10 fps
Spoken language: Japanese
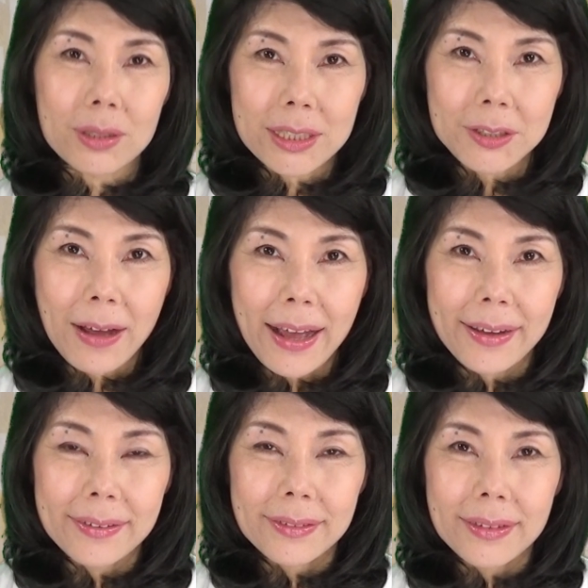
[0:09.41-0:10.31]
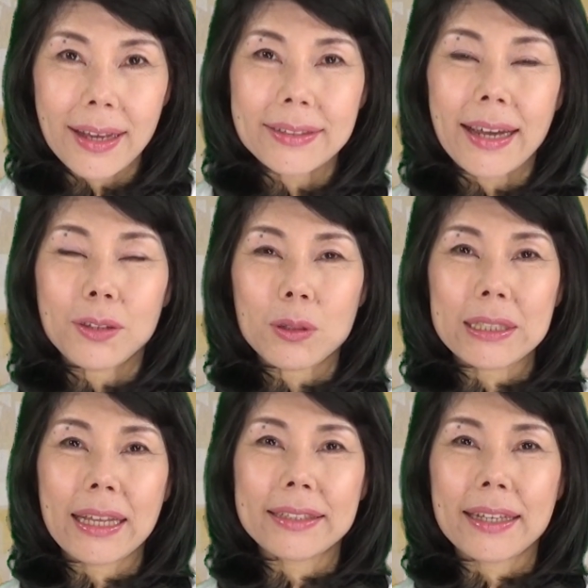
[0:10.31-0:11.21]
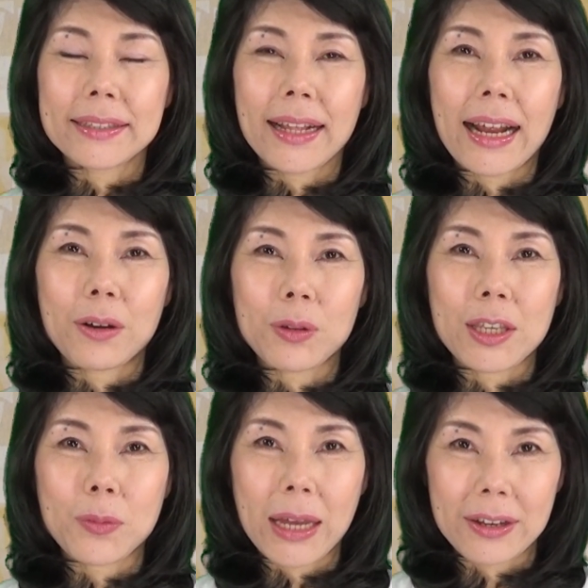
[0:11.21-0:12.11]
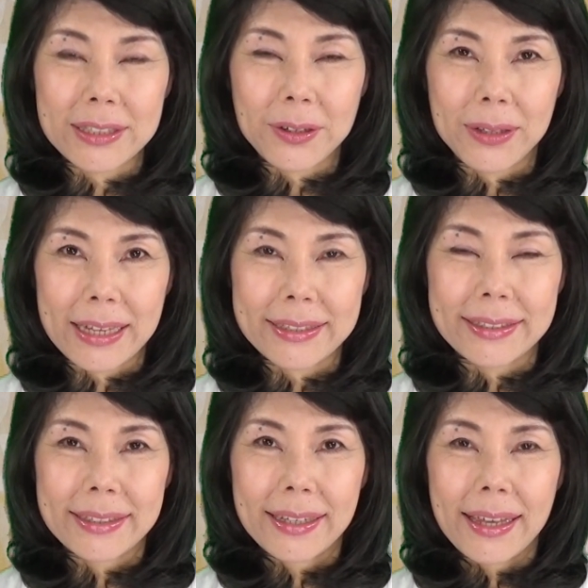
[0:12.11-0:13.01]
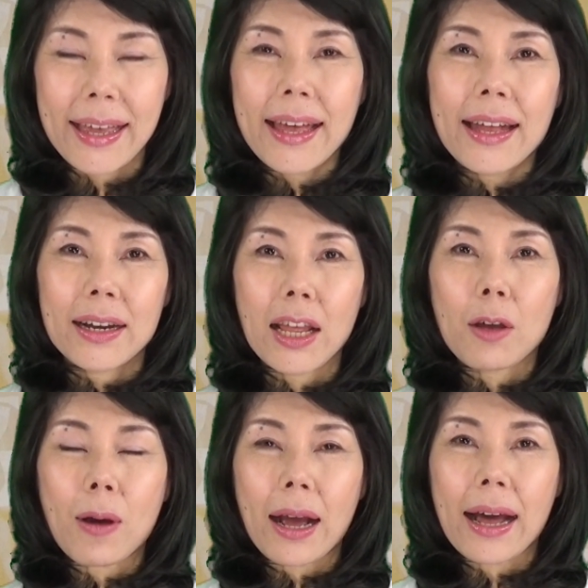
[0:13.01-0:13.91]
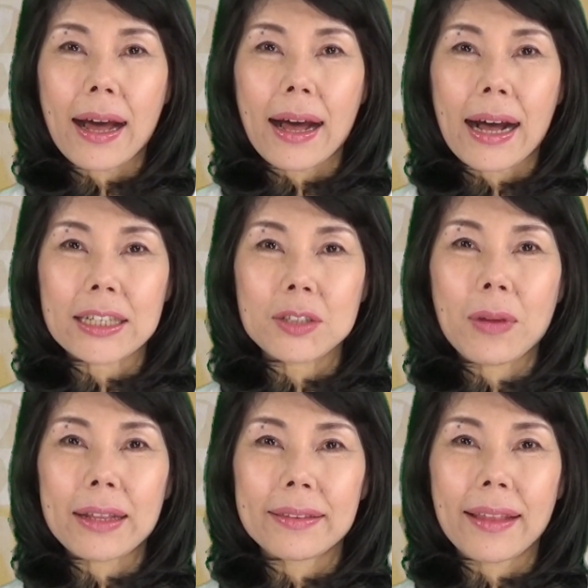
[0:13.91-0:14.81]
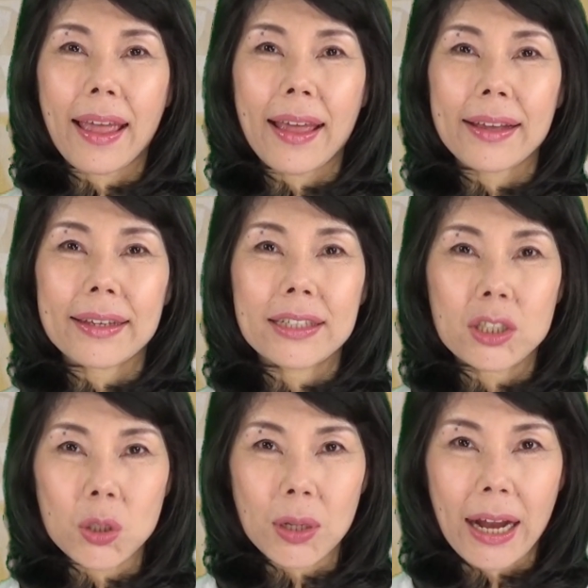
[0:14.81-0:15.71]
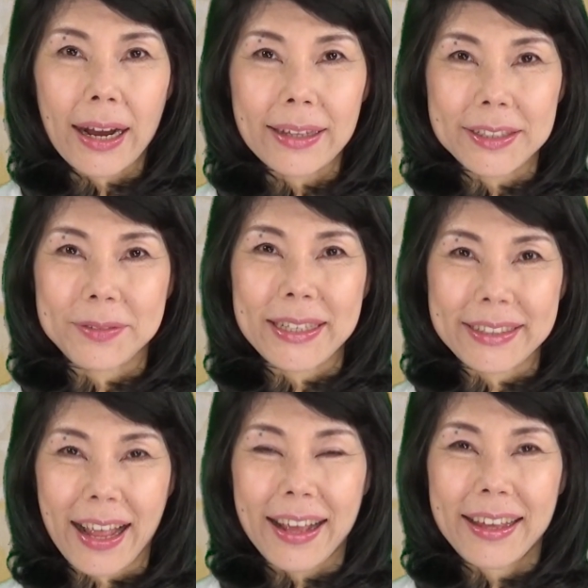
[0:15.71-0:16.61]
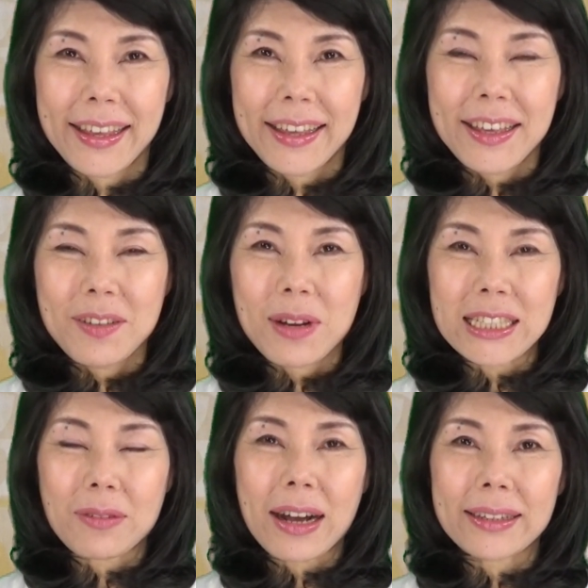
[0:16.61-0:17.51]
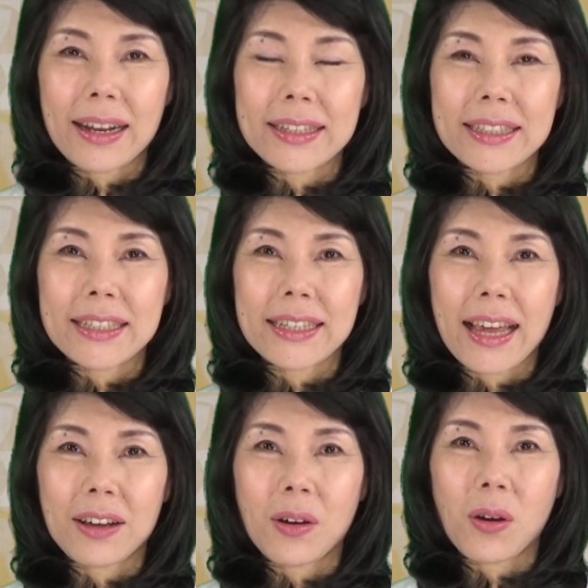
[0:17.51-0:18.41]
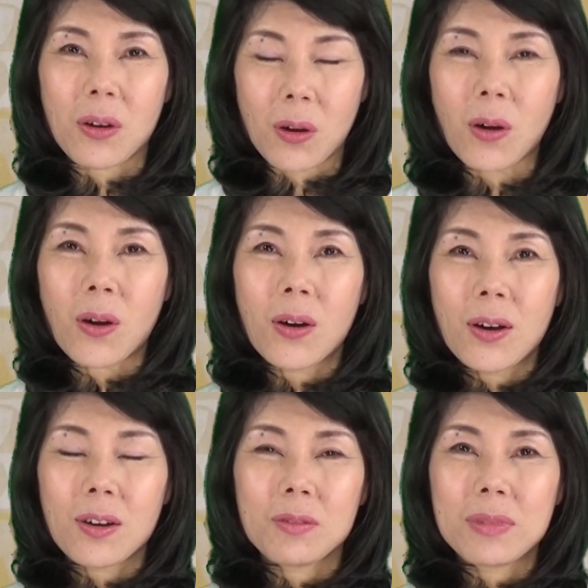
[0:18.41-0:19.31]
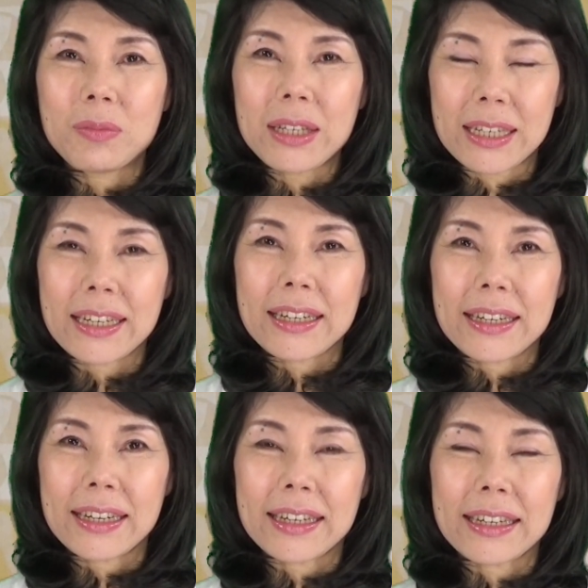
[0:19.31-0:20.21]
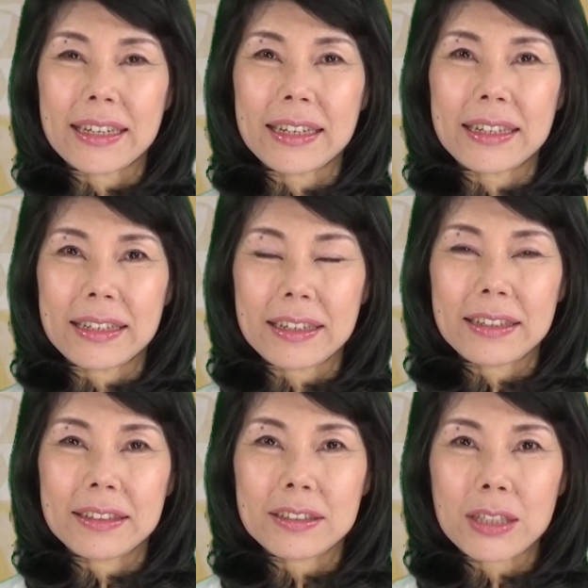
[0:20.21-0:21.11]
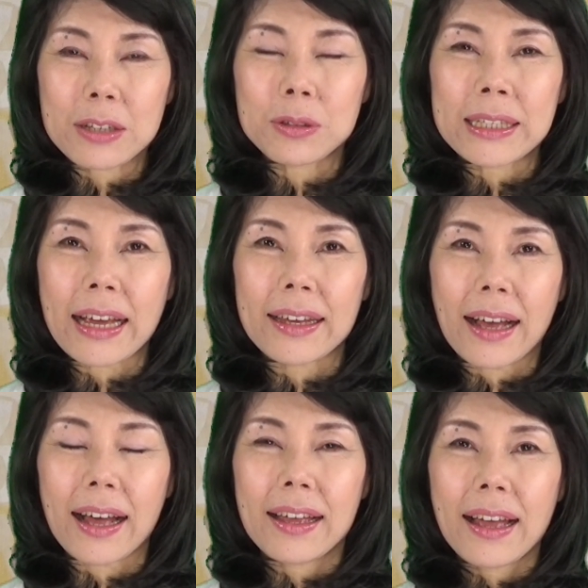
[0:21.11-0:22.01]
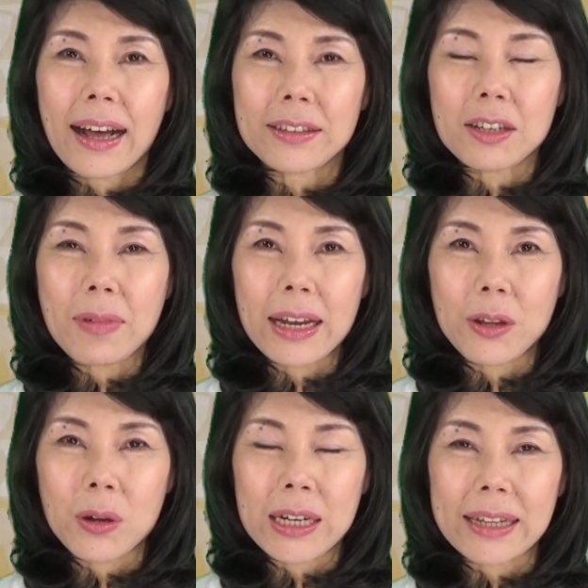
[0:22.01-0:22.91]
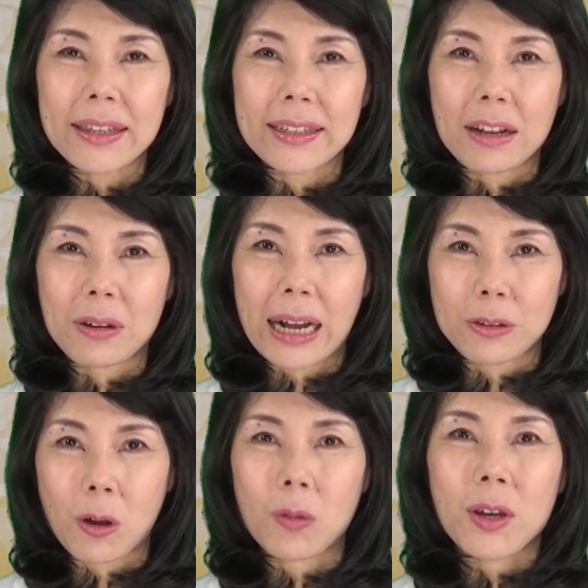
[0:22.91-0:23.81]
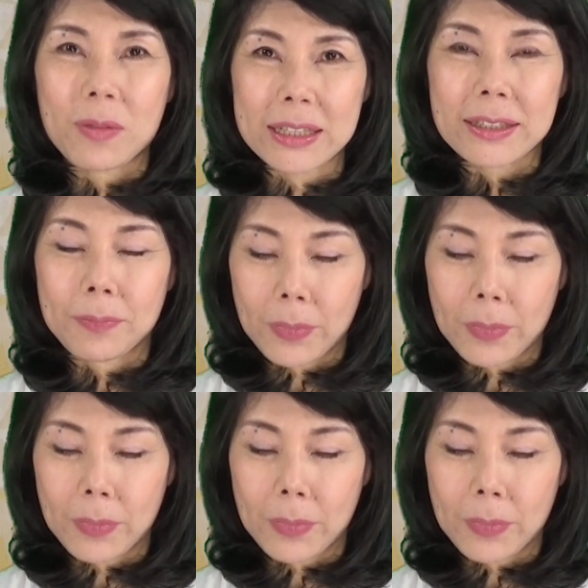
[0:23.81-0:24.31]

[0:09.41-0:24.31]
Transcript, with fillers: ちは経済都市伝説テラーの木村よしこです令和が始まって1週間が経ちました皆様新しい言語を耳に、えー、聞く機会が当たり前のようになってきてるかと思います